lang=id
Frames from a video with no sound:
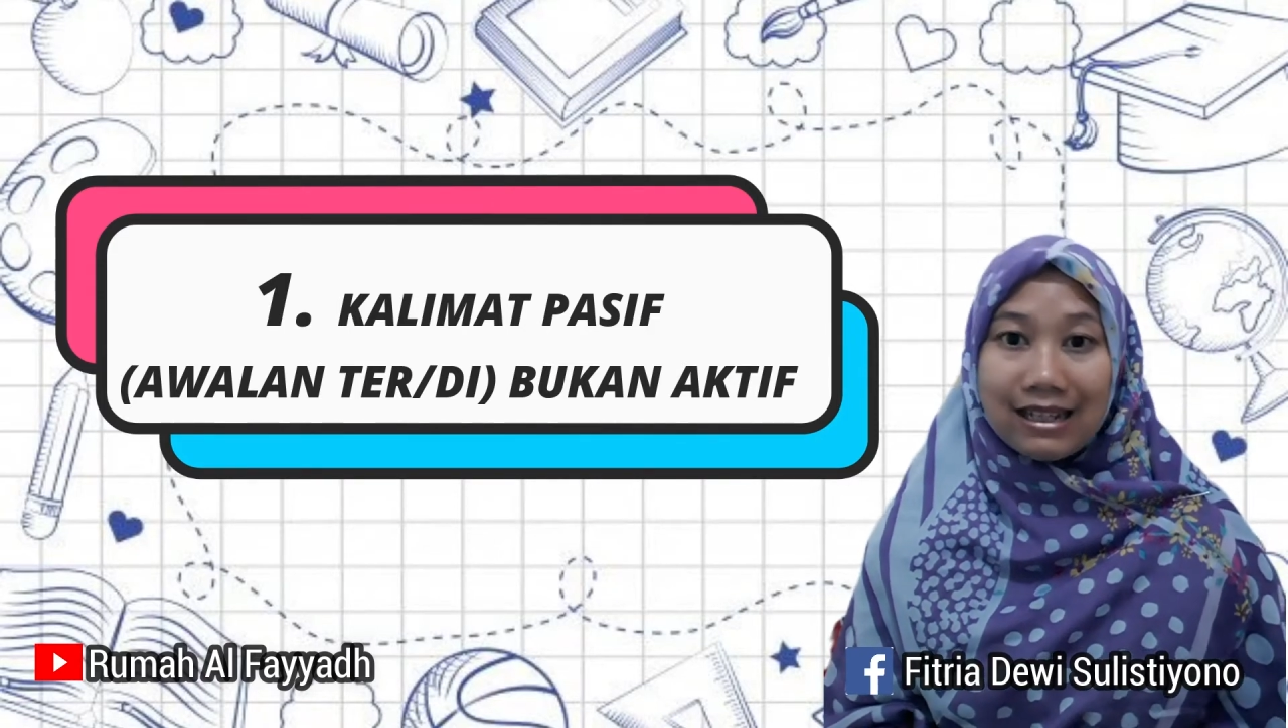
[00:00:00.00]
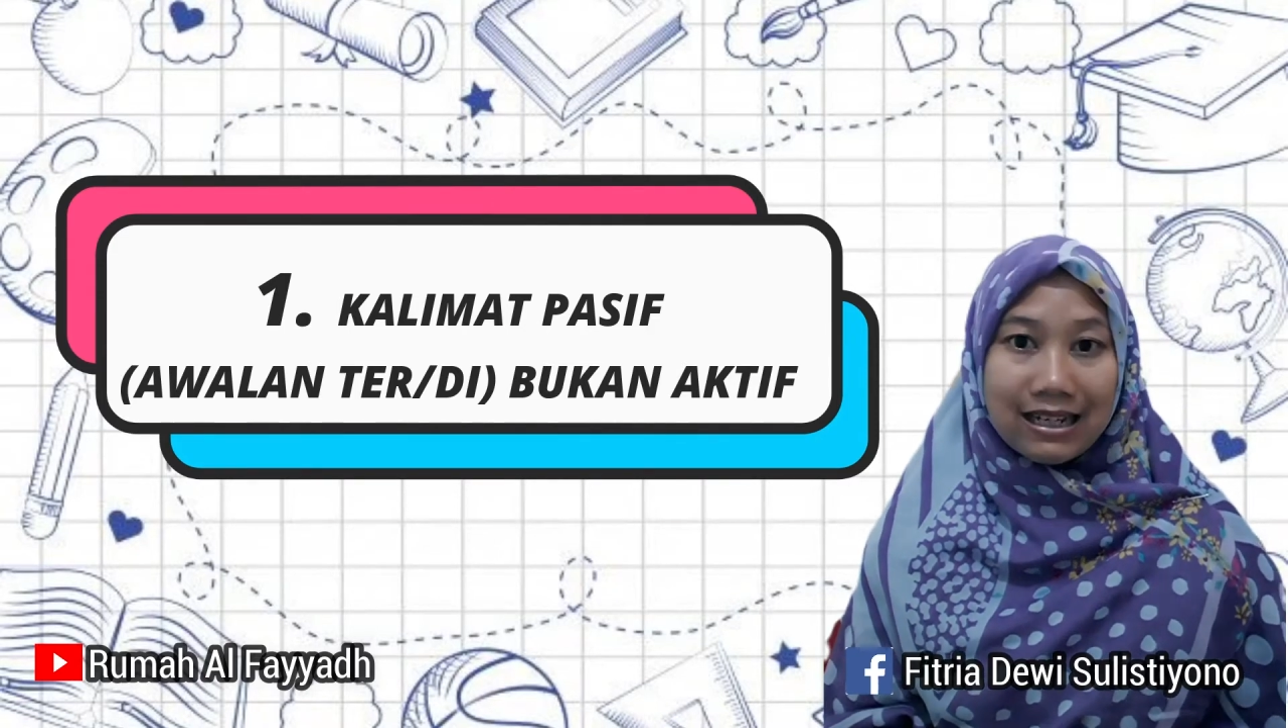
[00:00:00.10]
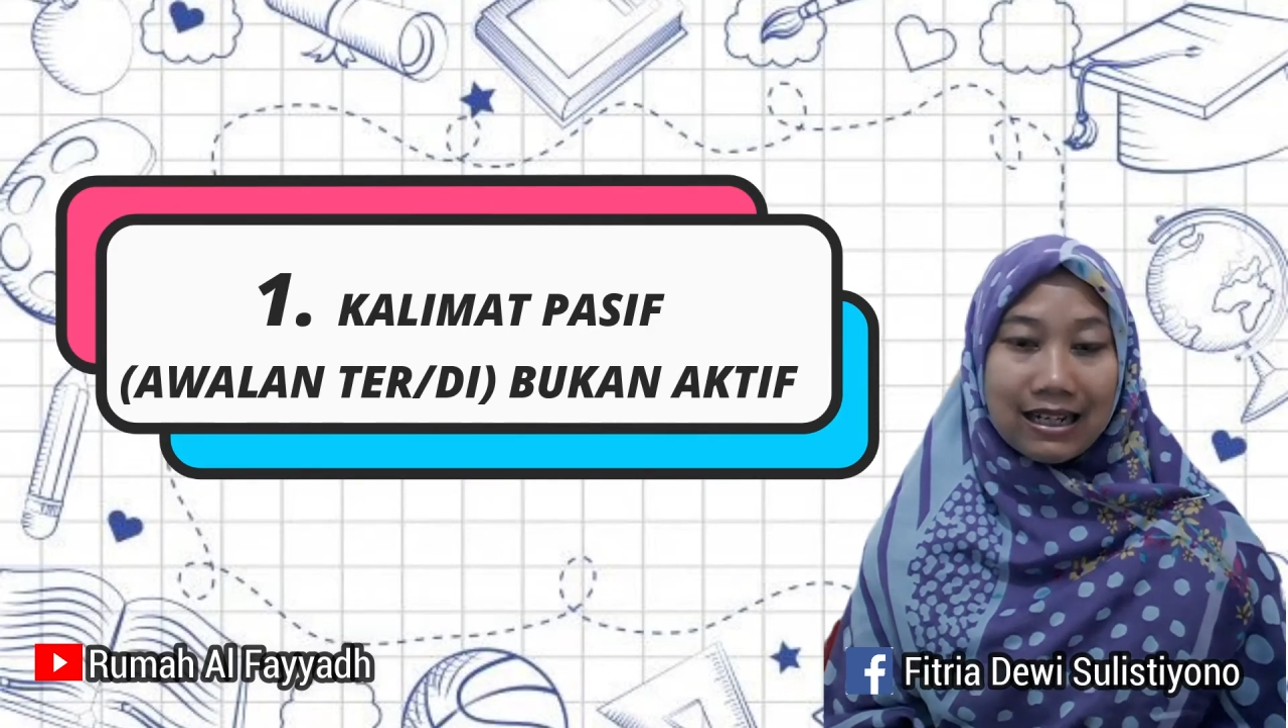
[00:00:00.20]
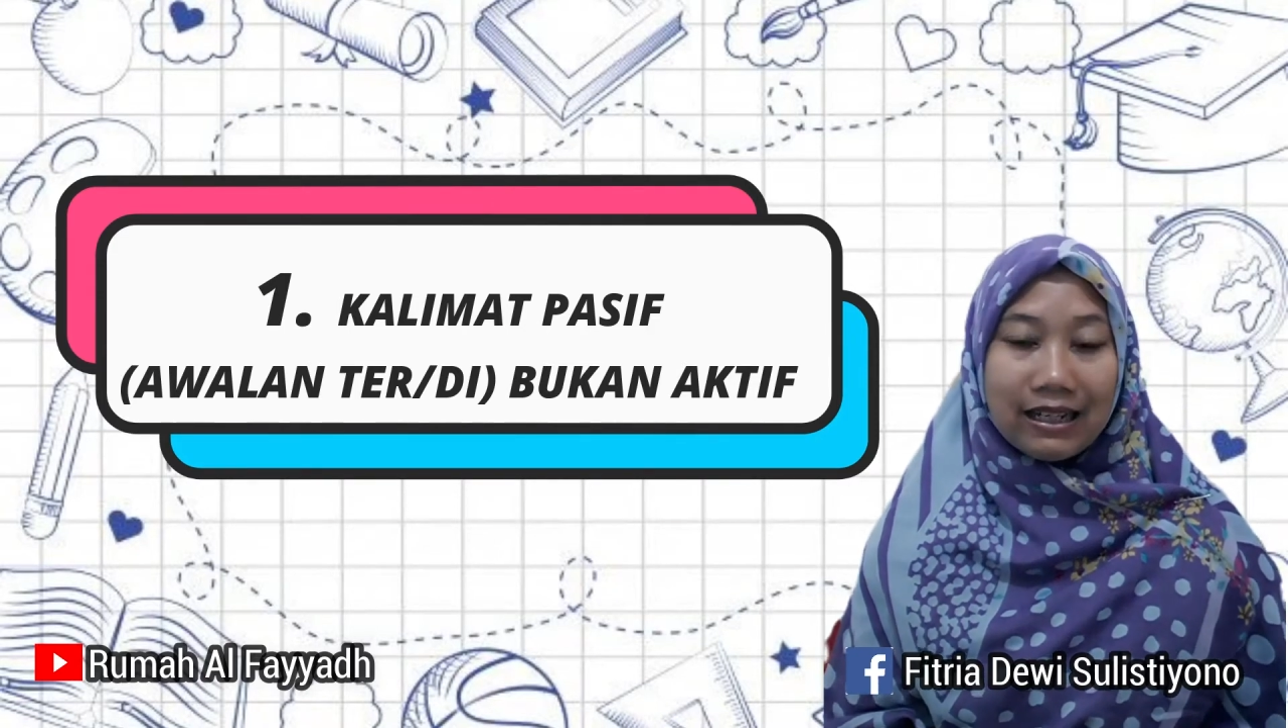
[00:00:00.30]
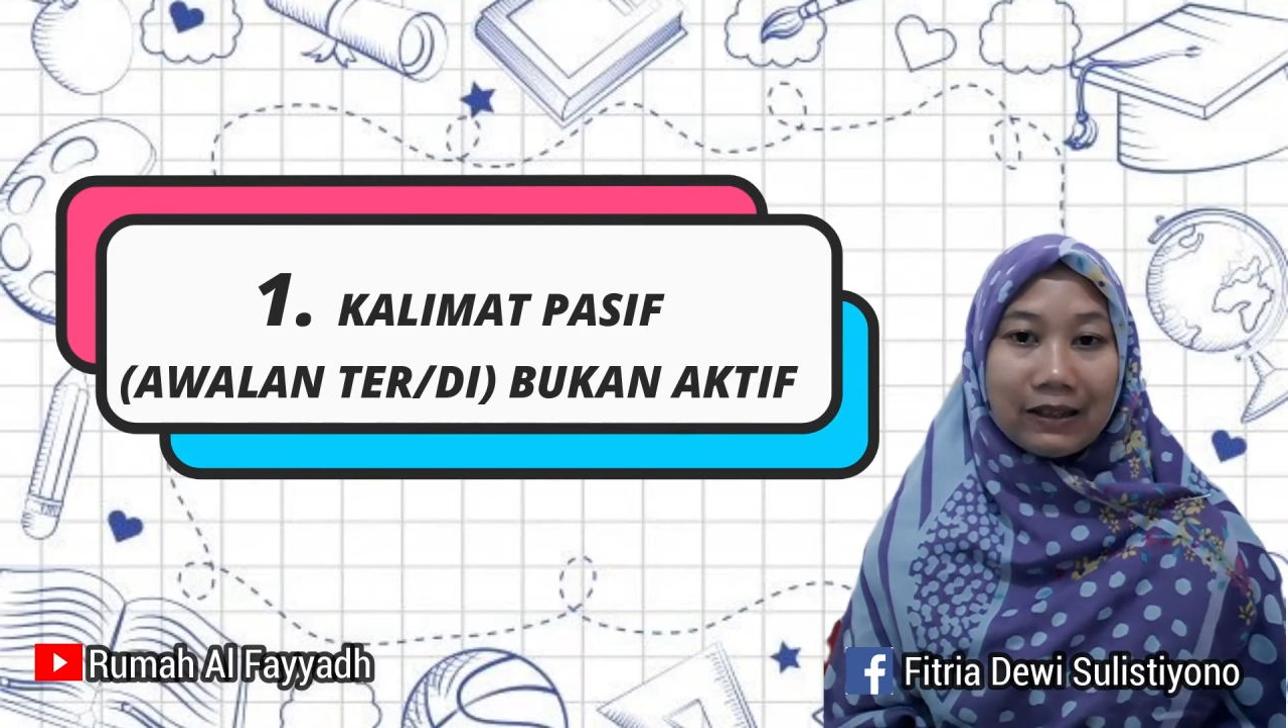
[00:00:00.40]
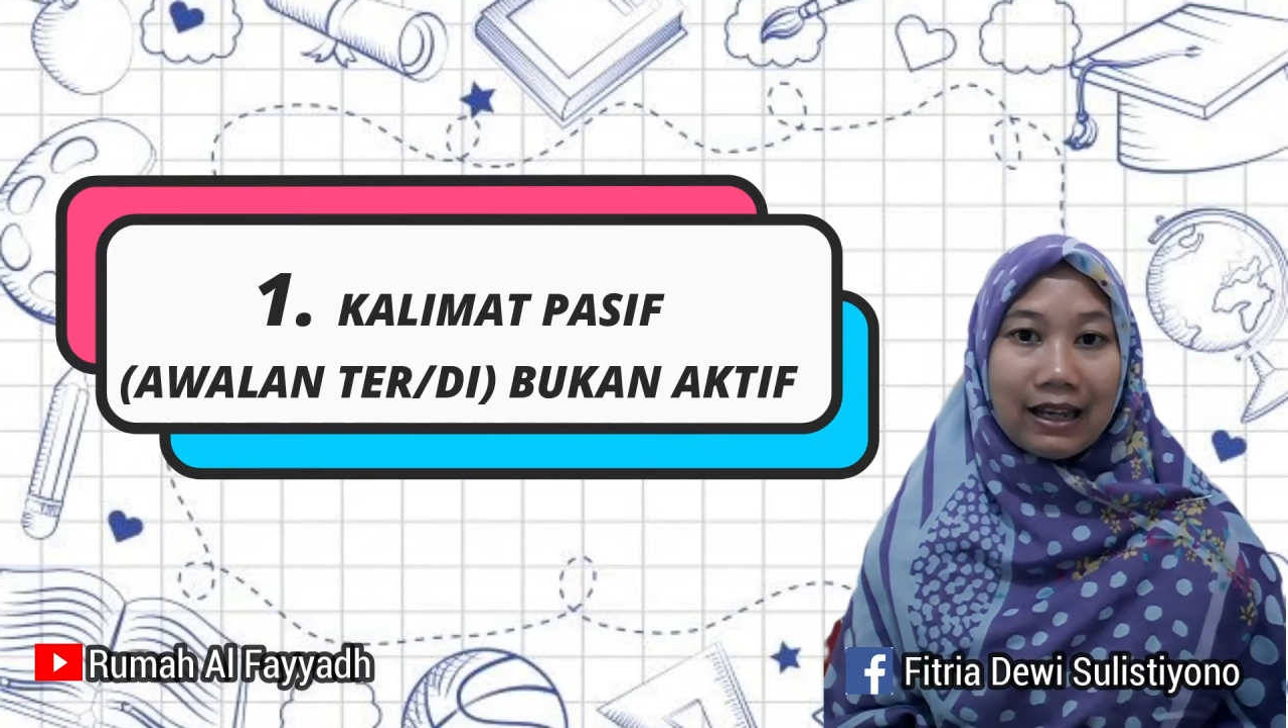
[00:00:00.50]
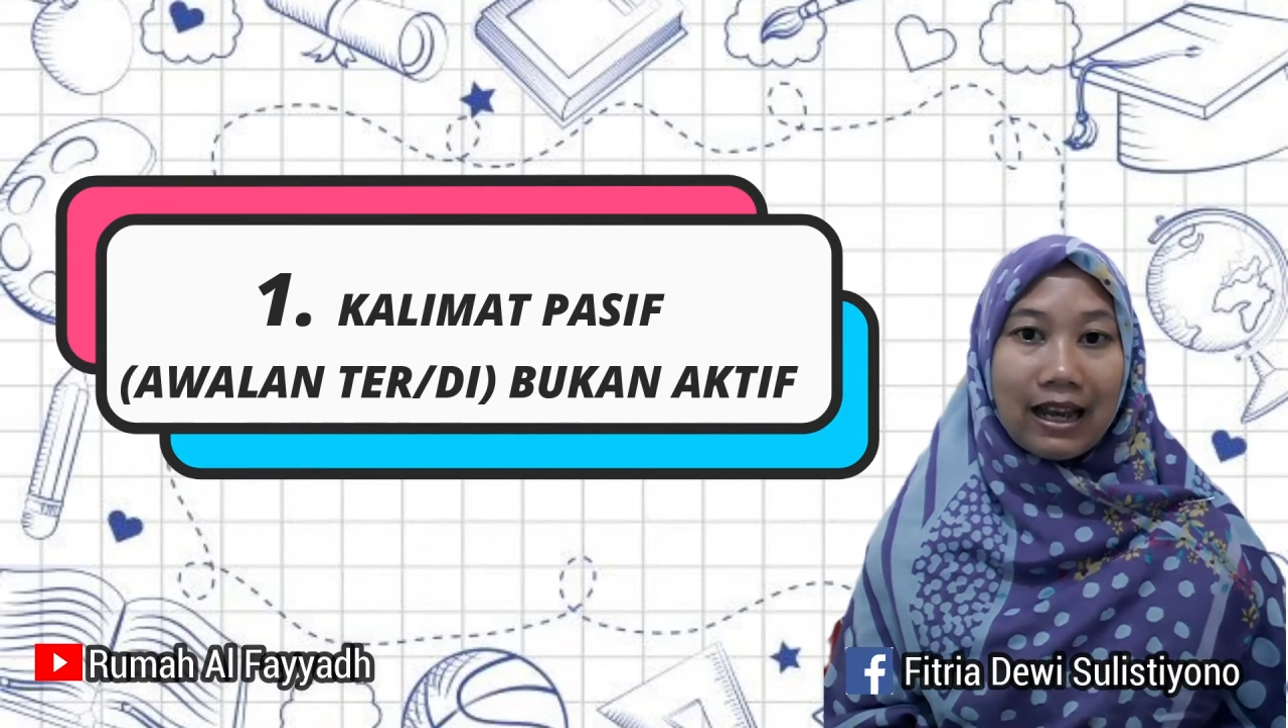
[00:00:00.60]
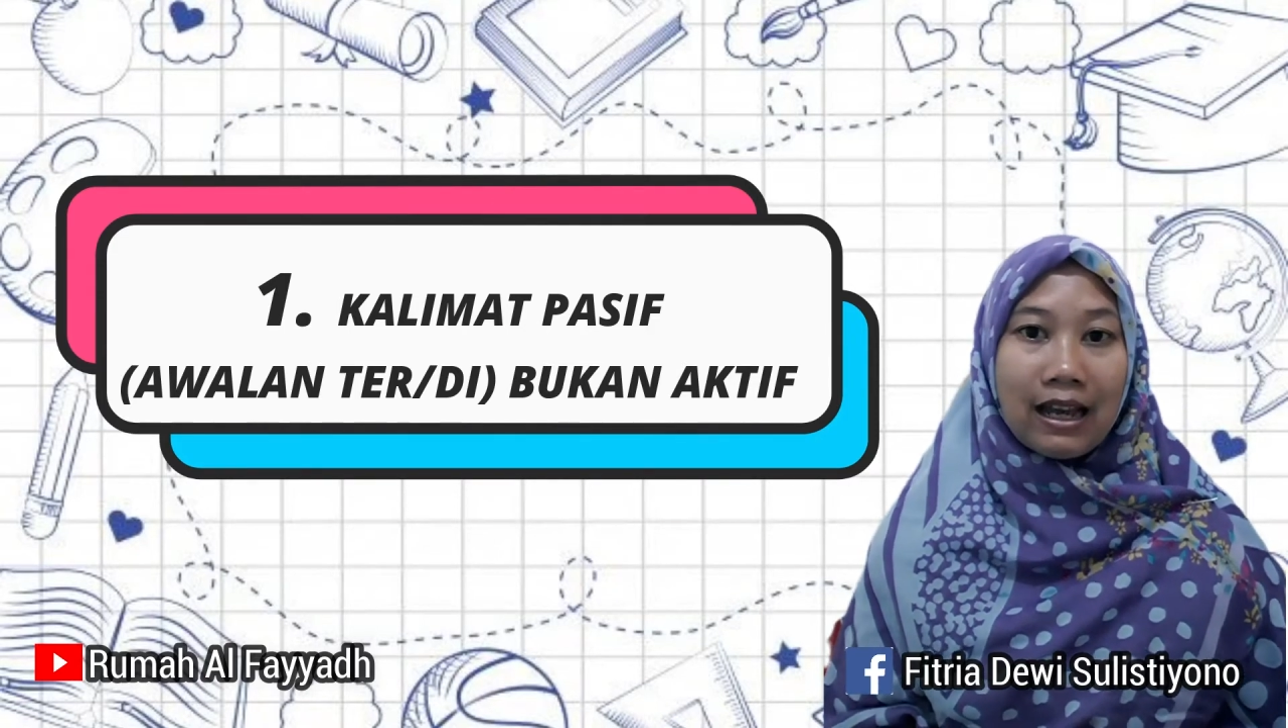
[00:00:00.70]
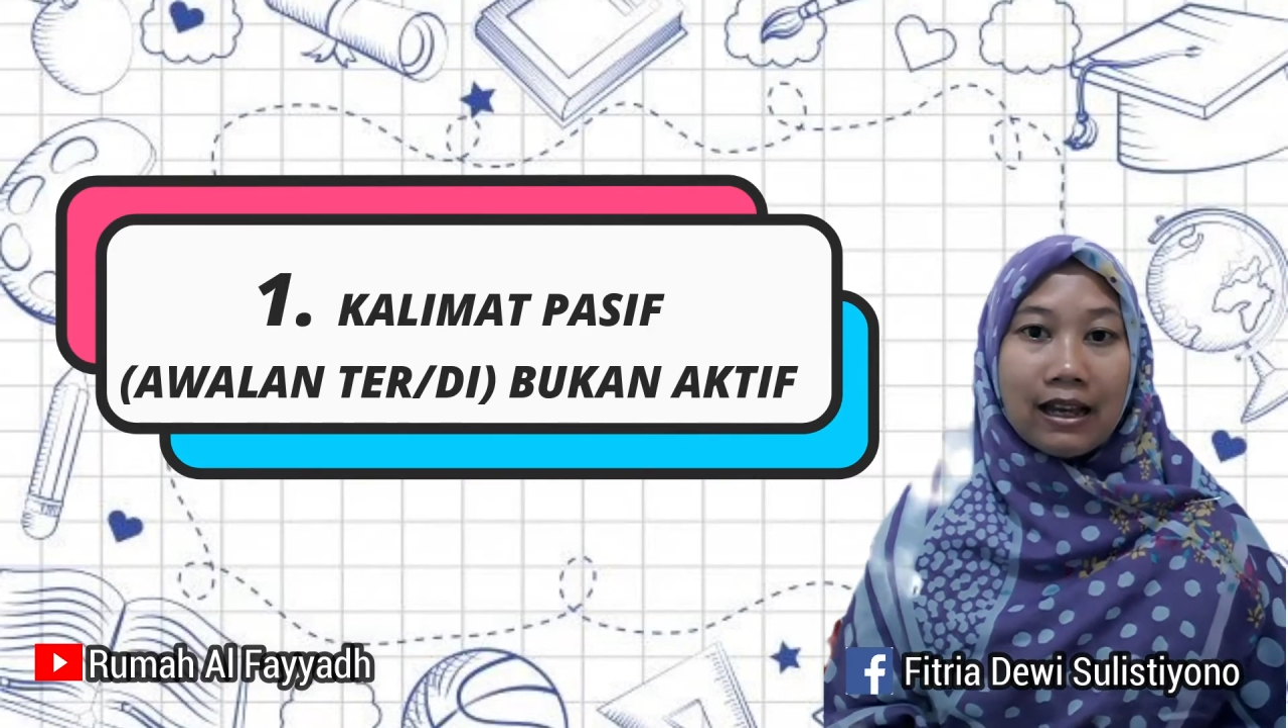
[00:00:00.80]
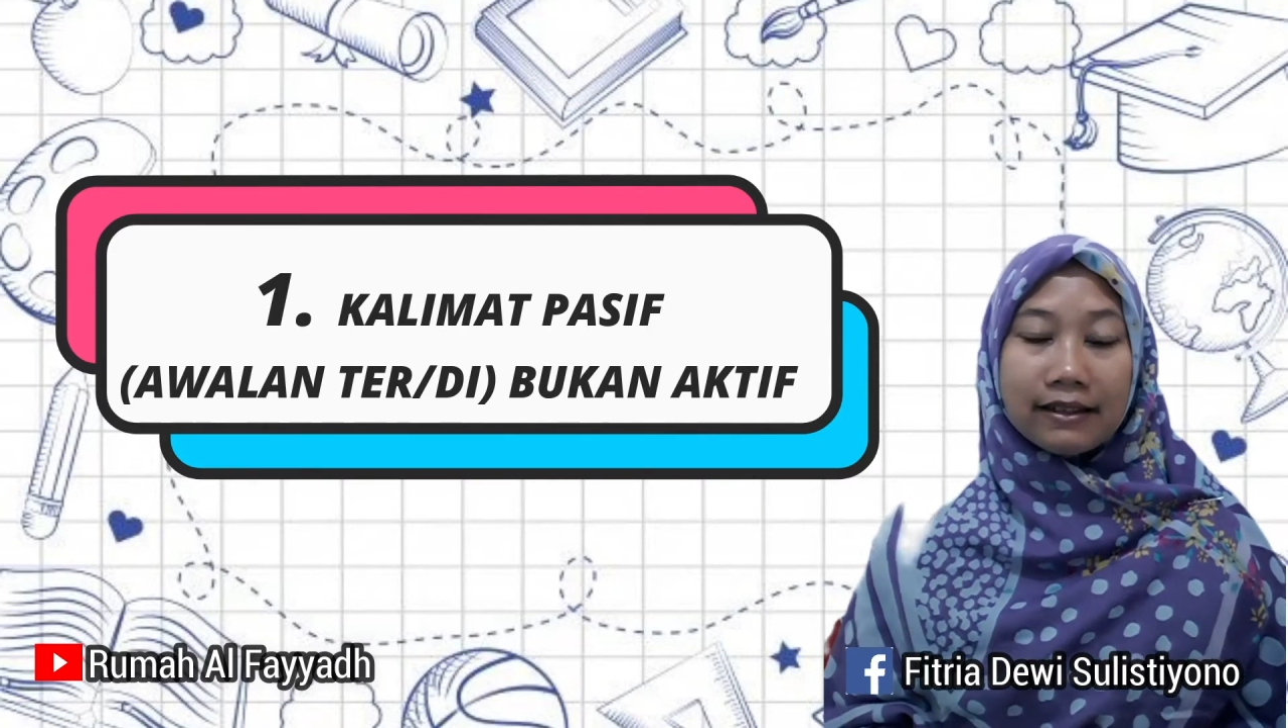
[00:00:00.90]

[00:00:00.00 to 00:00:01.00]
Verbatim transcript: di gitu ya.